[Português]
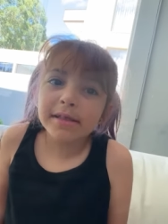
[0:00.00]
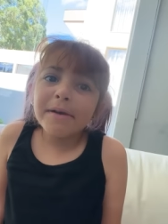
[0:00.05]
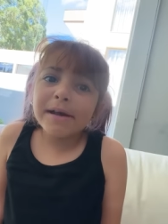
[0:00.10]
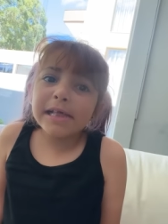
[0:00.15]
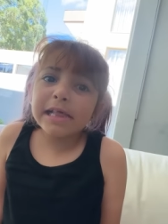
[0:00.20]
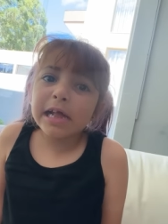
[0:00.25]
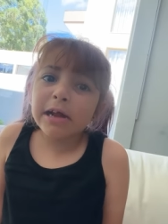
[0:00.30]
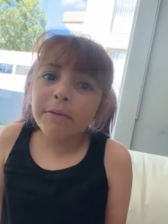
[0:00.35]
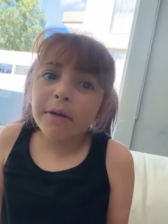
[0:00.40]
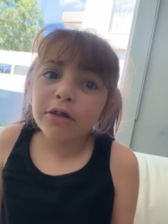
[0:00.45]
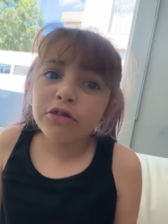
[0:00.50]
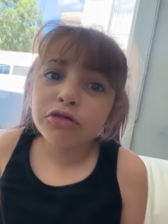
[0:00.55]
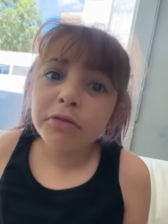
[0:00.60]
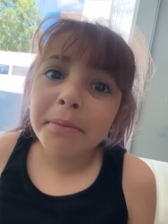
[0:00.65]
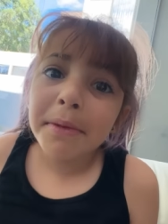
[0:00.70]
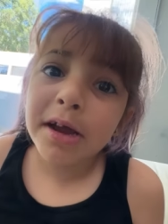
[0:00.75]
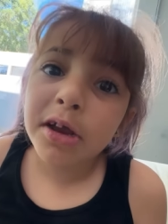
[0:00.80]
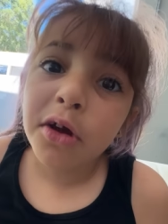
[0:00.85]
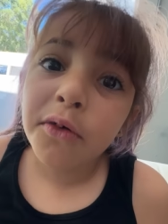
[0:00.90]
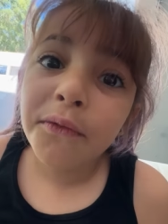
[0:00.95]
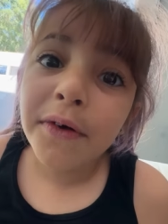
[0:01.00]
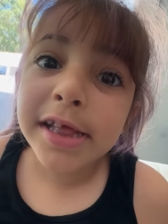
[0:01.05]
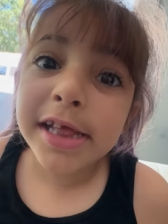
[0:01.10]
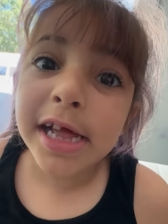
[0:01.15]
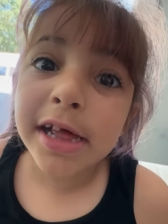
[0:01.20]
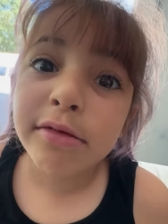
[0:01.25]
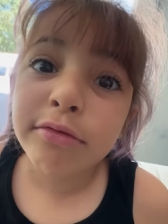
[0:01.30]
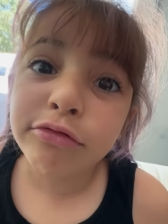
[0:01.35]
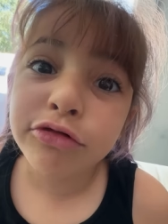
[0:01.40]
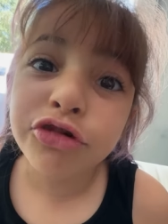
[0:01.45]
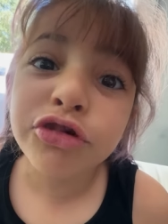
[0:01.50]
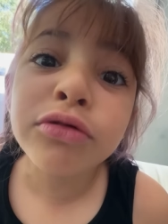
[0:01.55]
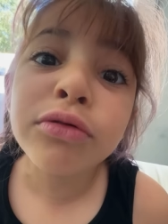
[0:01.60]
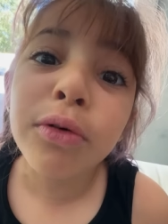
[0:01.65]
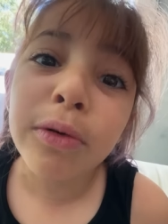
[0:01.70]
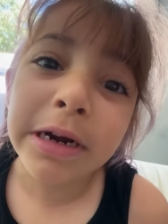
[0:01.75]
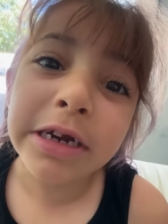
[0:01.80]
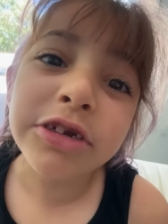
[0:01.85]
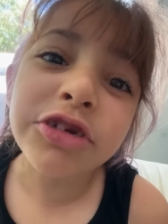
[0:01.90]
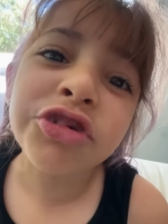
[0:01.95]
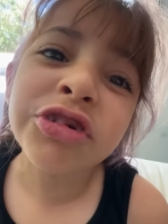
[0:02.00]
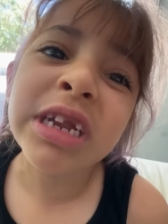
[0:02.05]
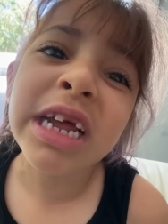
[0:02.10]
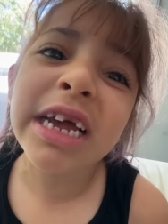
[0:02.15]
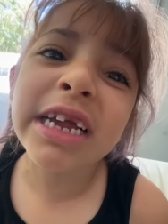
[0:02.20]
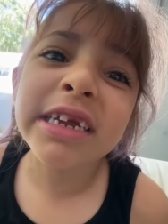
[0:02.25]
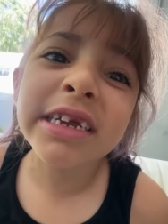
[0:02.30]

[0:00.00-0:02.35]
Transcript: Mas eu acho melhor fazer isso de noite, né?